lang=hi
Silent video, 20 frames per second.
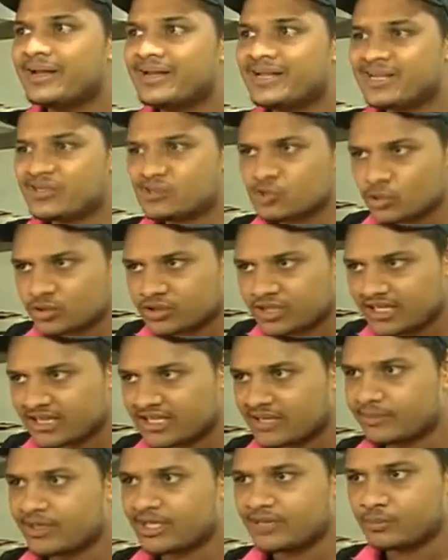मैंने ये सोचा
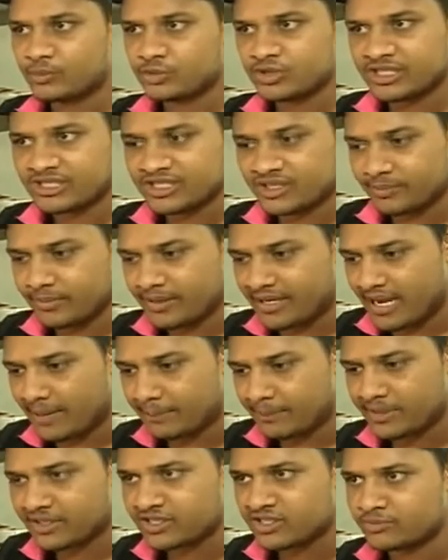था बट मुझे जब मैं यहाँ
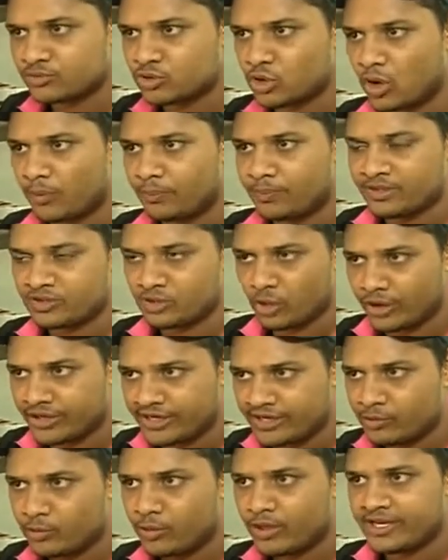पे जब जॉब पे
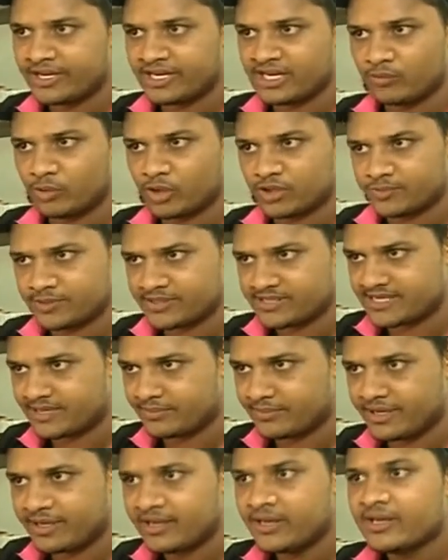ज्वाइनिंग हुआ ईगल बॉयज
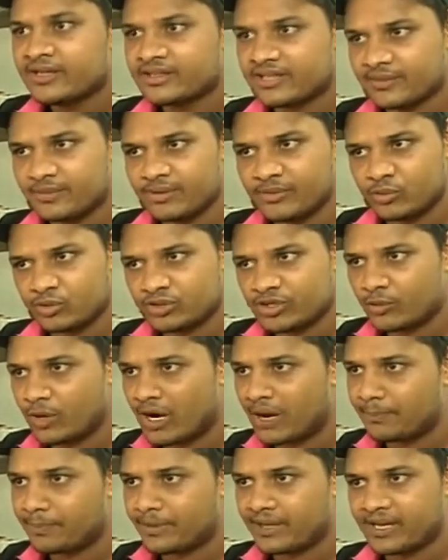पिज्ज़ा में तभी मुझे
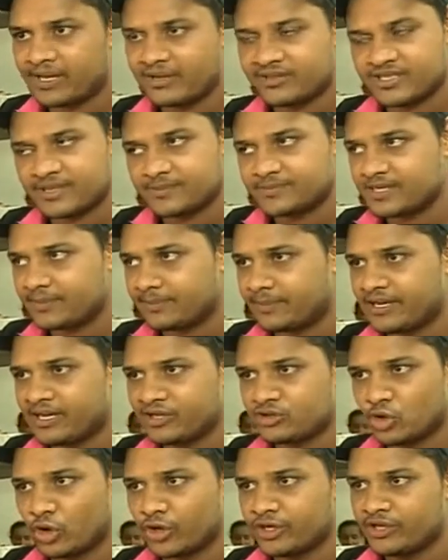वहाँ पे एक सबसे
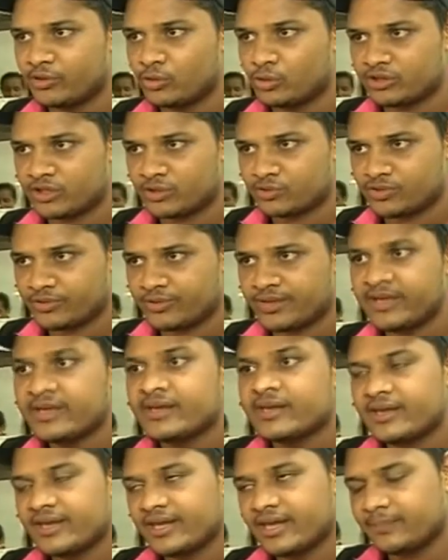पहले ज्वाइनिंग होते हुए
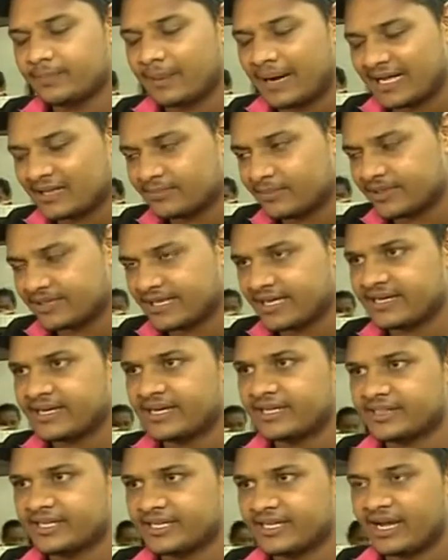एक बात बताई
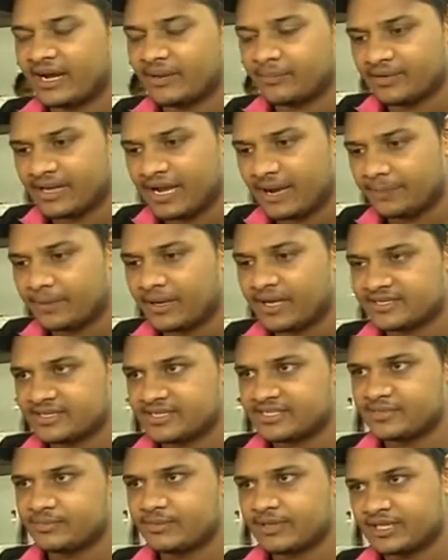गई थी कि हम यहाँ पे
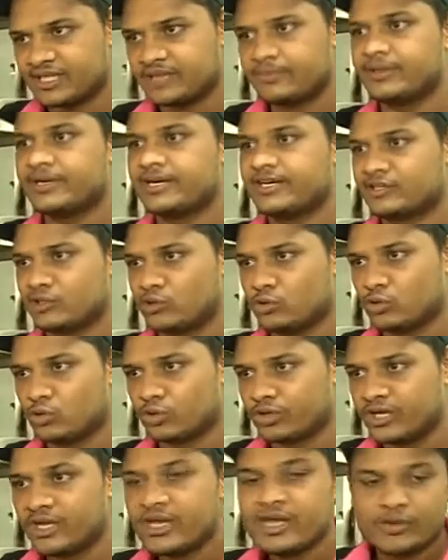ऐसी ऐसी मदद भी करते
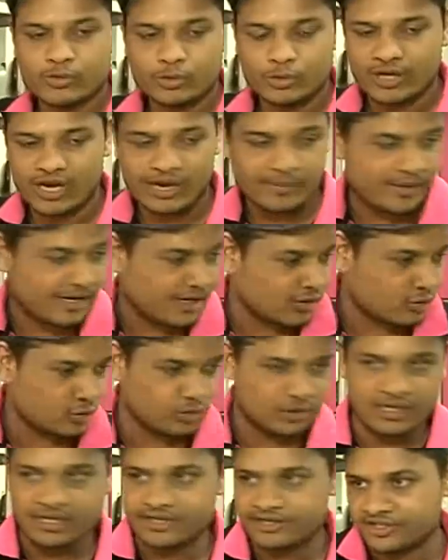लोगों की क्योंकि हमारा
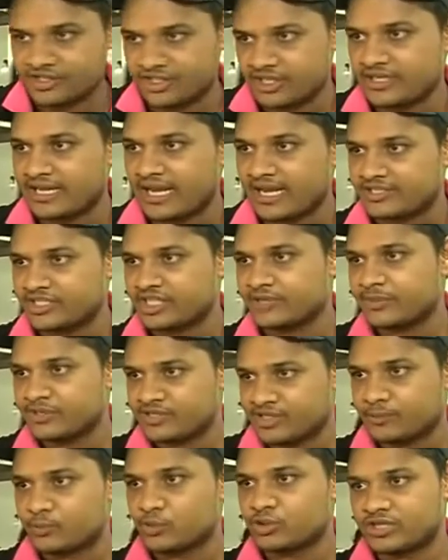खुद इलेक्ट्रिशियन गैजेट में
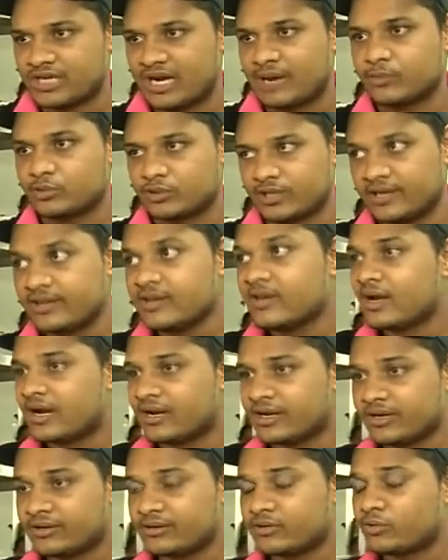सब कुछ काम होता है
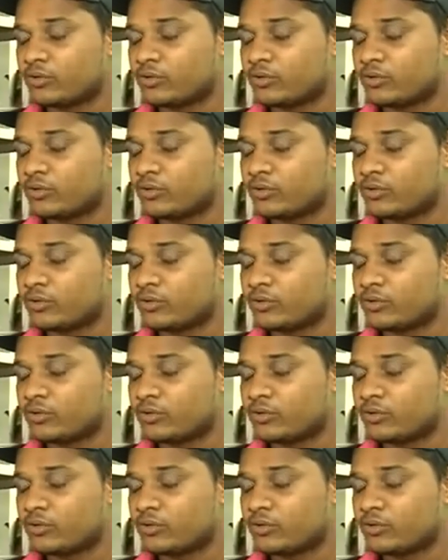अगर